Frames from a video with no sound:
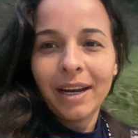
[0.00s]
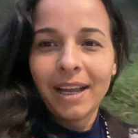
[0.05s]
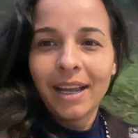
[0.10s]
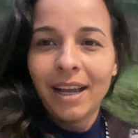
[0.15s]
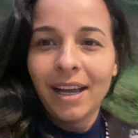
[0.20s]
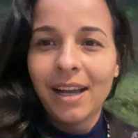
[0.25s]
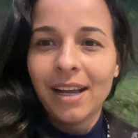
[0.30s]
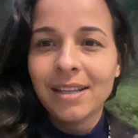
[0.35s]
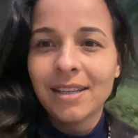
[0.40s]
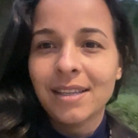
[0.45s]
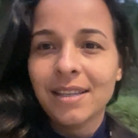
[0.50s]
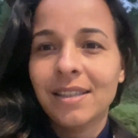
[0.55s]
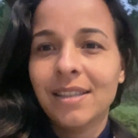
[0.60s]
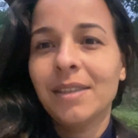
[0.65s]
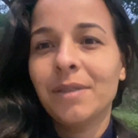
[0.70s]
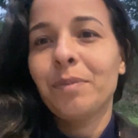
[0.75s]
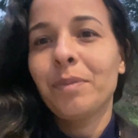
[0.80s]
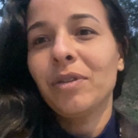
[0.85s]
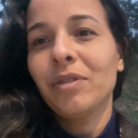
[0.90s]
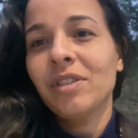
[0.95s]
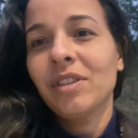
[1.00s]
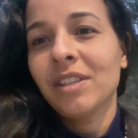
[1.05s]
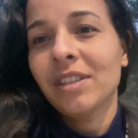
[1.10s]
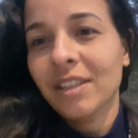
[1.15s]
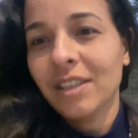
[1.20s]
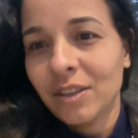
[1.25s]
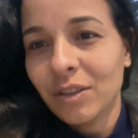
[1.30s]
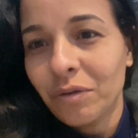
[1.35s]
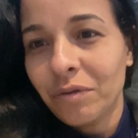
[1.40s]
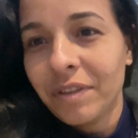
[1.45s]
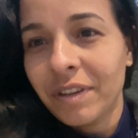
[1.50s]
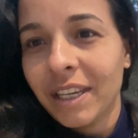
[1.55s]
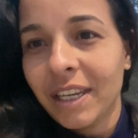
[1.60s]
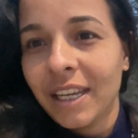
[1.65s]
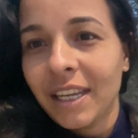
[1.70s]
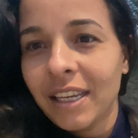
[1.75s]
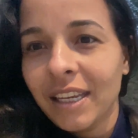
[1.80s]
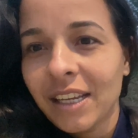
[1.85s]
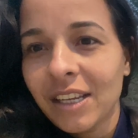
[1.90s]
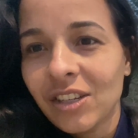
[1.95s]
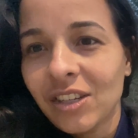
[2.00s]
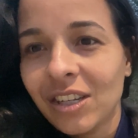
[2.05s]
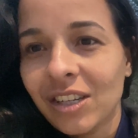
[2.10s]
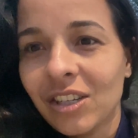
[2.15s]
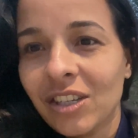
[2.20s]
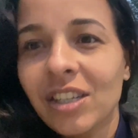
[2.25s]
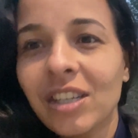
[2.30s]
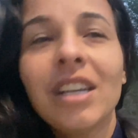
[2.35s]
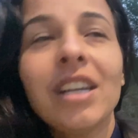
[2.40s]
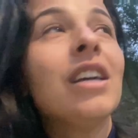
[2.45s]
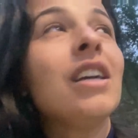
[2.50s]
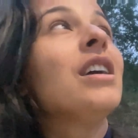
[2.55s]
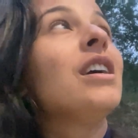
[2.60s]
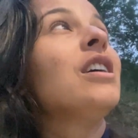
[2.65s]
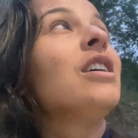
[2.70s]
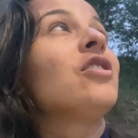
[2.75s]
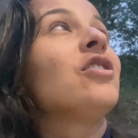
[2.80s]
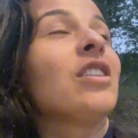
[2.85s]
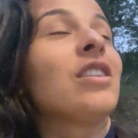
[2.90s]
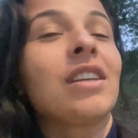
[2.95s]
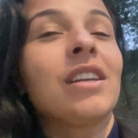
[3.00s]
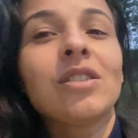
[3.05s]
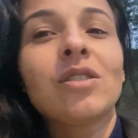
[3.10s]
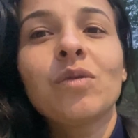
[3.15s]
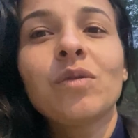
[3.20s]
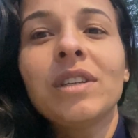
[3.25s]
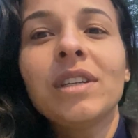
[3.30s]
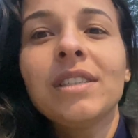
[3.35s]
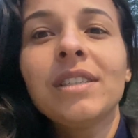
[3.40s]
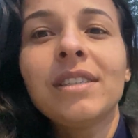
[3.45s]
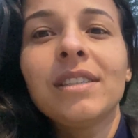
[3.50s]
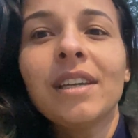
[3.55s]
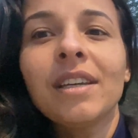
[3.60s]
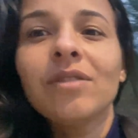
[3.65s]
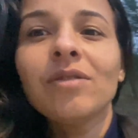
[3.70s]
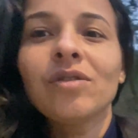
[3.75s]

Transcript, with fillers: casa, pelo jeito que vocês estão vendo aí, né, gente? Já tá escurecendo